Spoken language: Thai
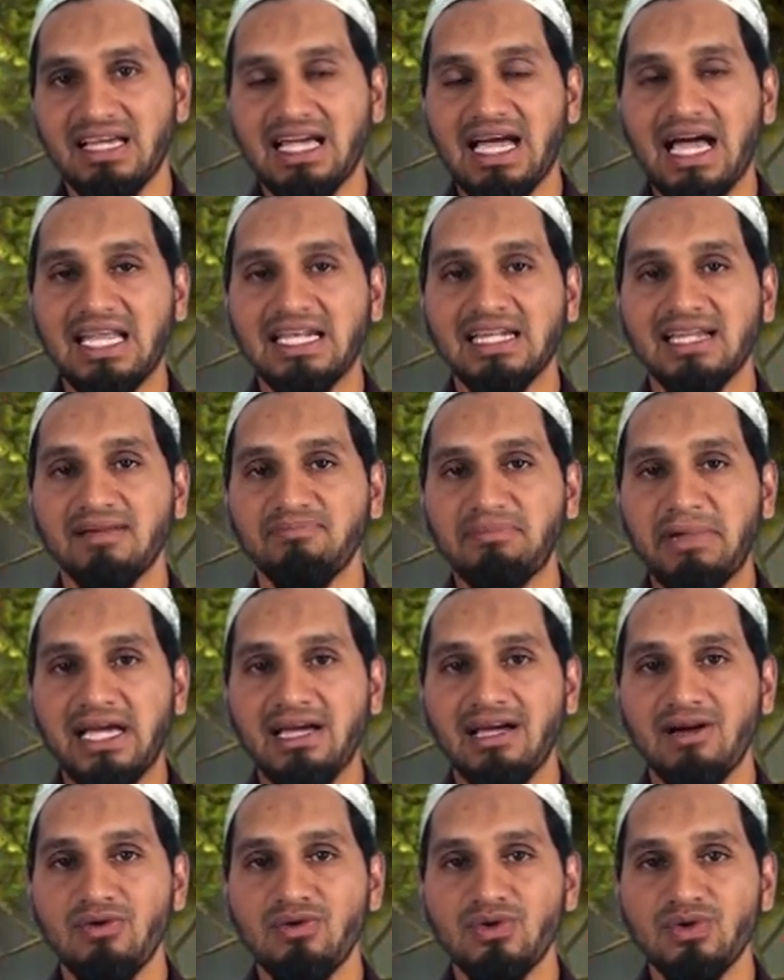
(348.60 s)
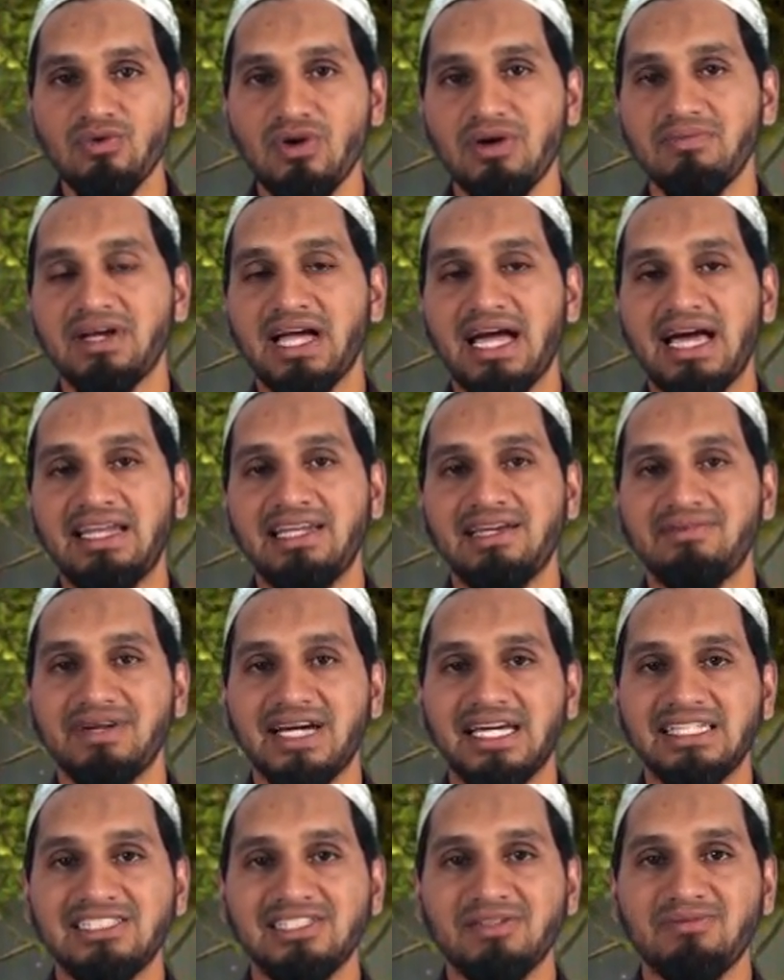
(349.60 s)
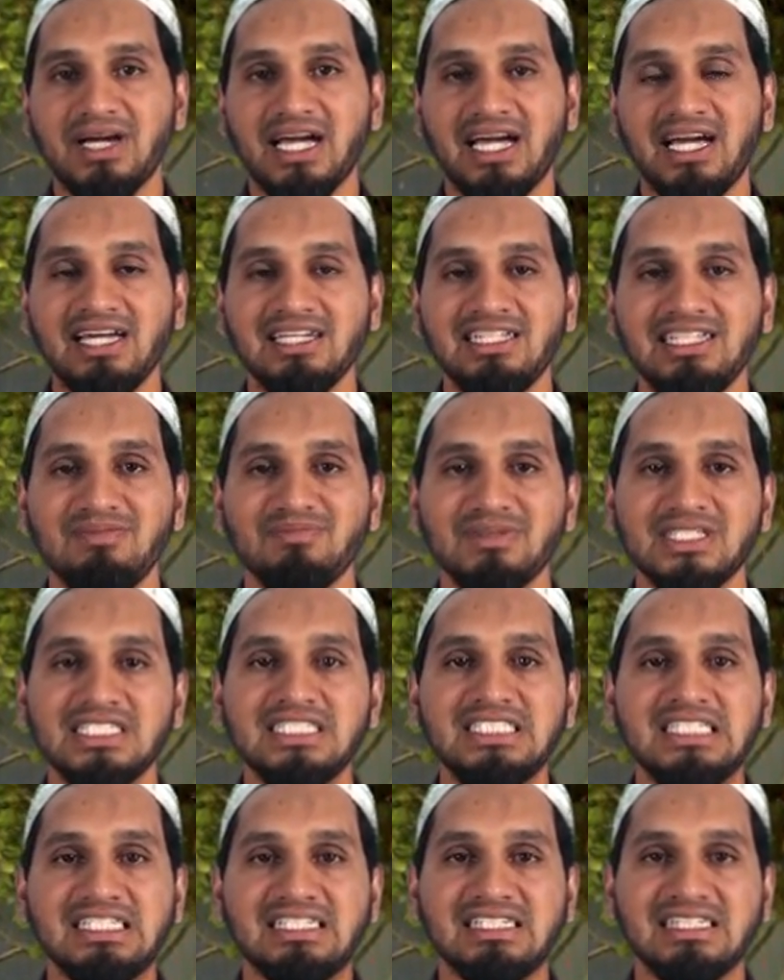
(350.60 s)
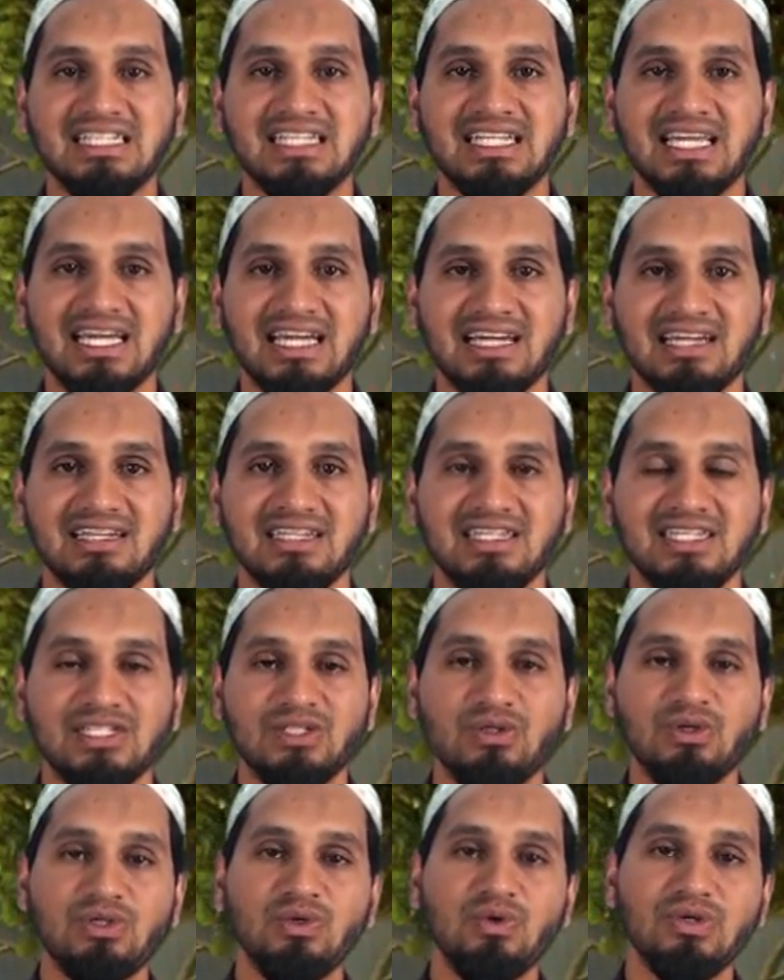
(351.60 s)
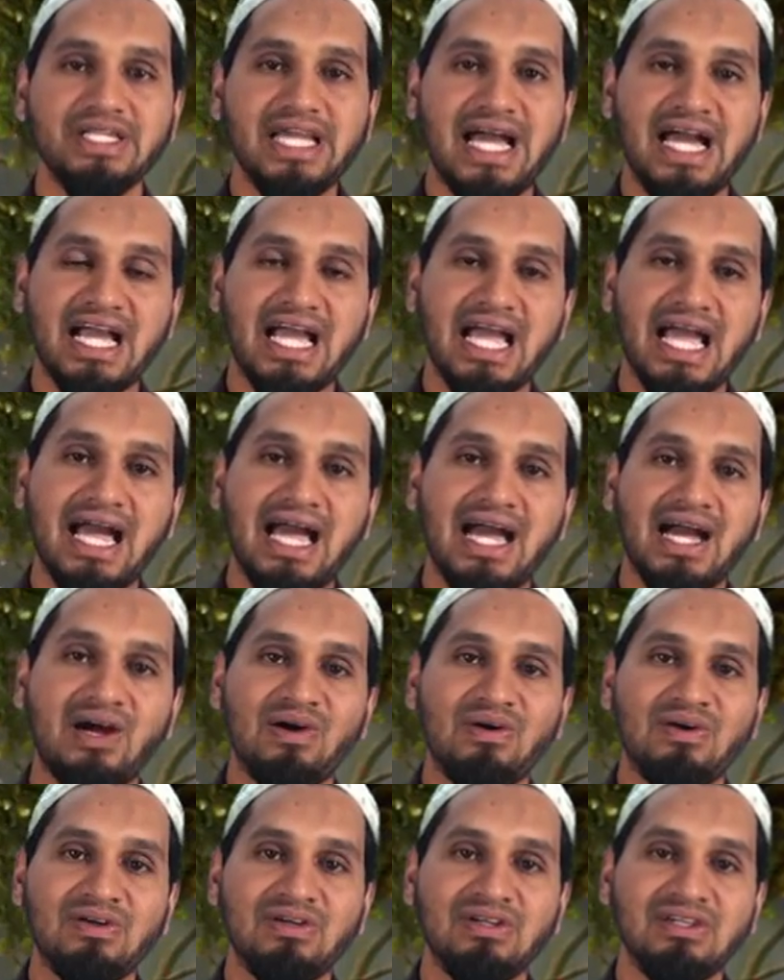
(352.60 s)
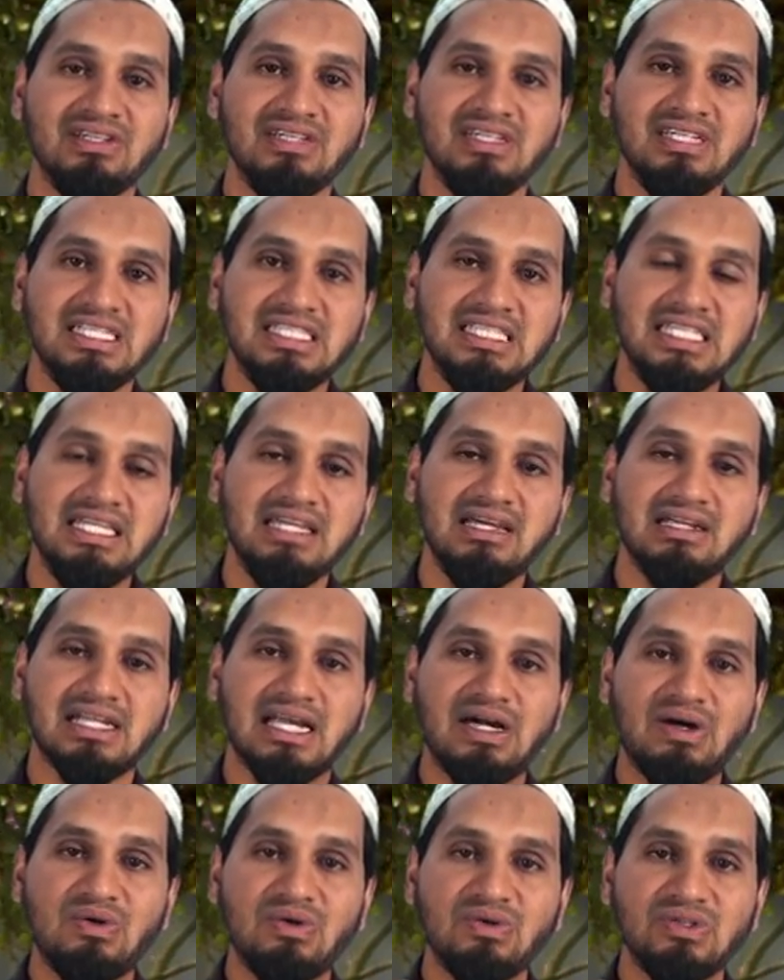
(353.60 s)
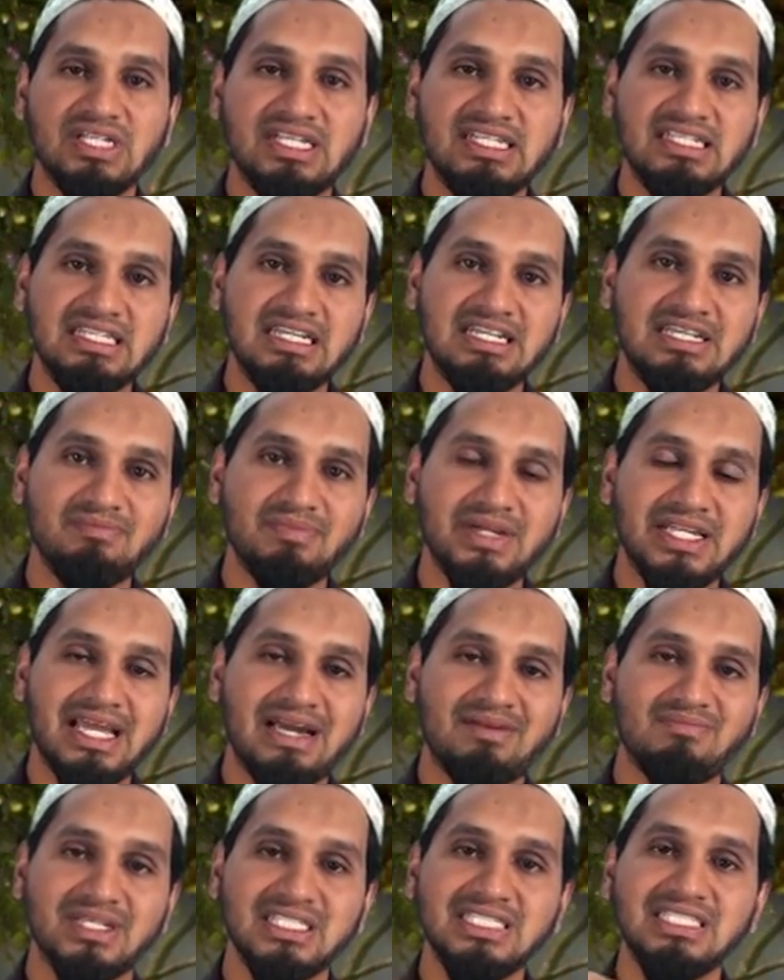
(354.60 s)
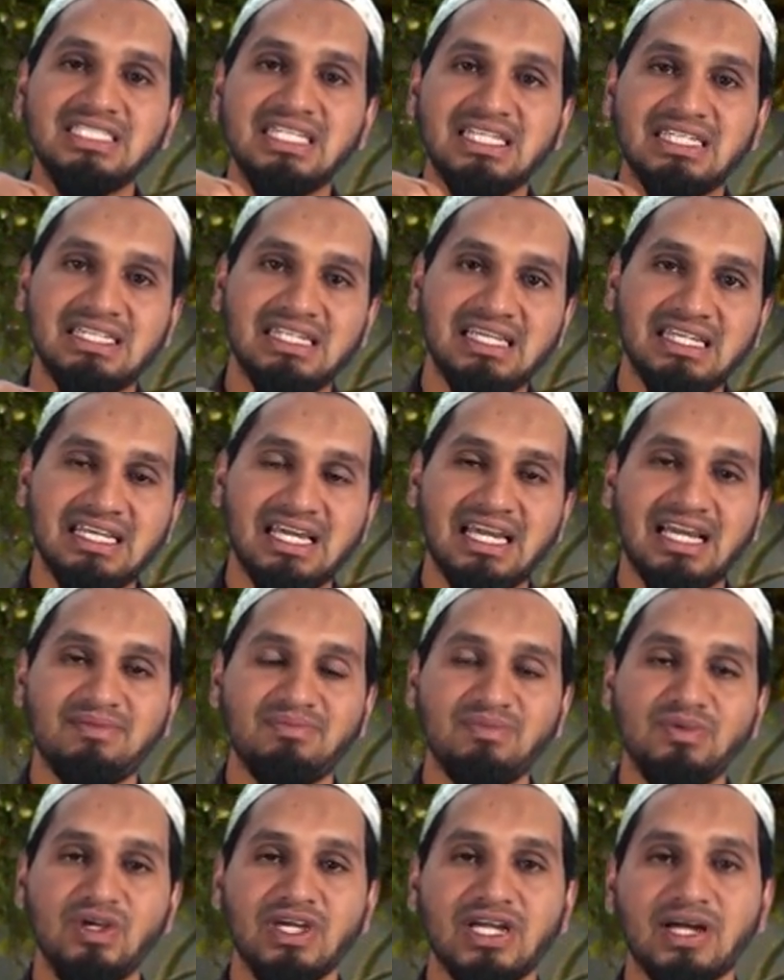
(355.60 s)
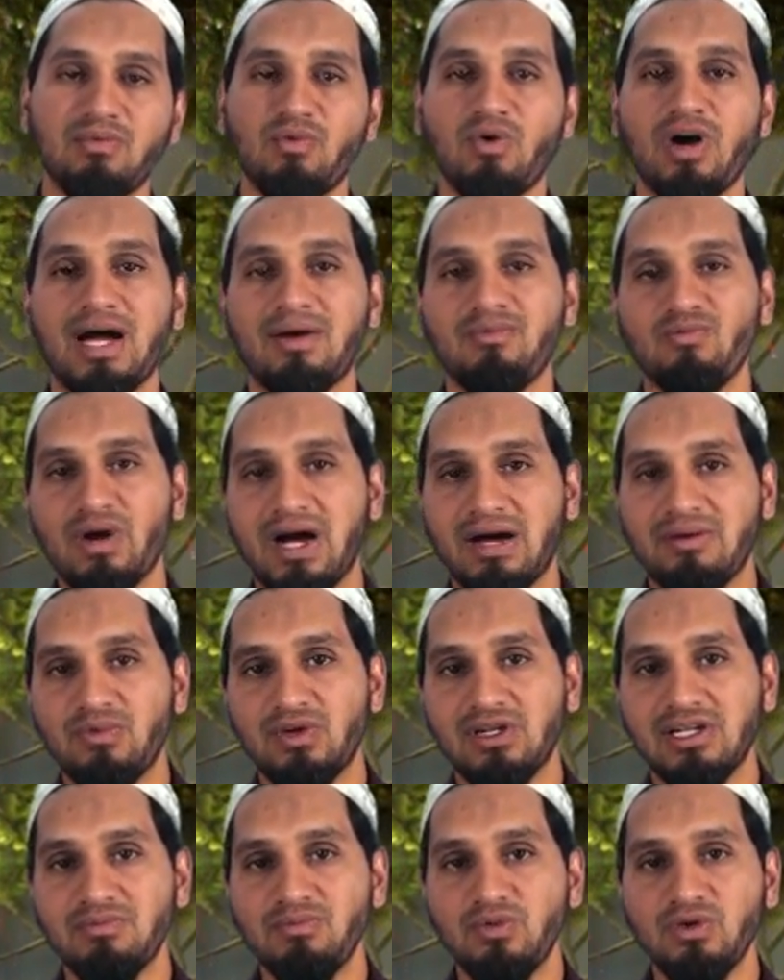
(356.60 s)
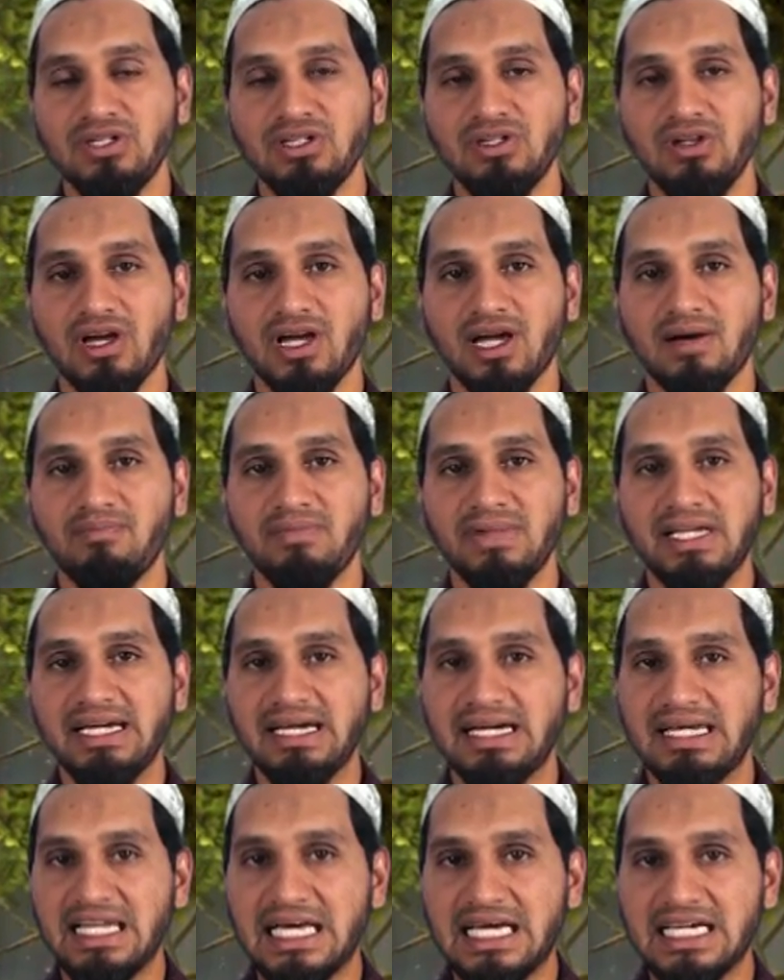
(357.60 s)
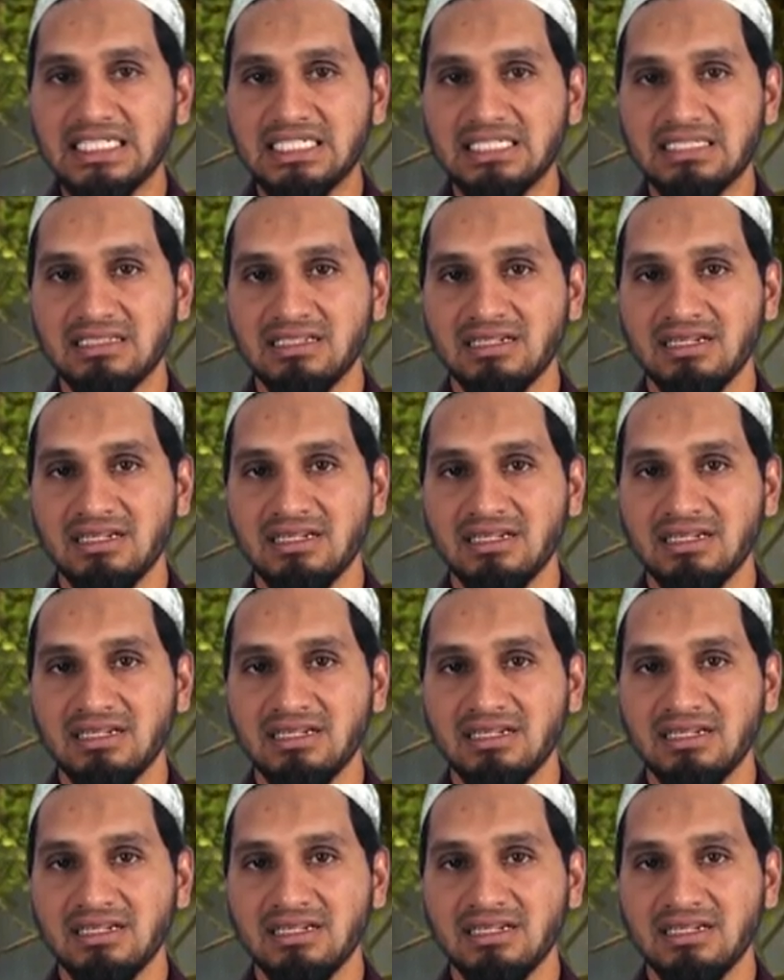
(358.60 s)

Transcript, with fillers: การไปเข้าร่วมการละหมาดจมาอัตที่มัสยิดเนี่ยนะฮะ ทุกๆย่างก้าวที่เรานั้นเดินไปยังมัสยิดเนี่ยนะครับด้วยกับความหวังผลบุญด้วยกับอิคลาส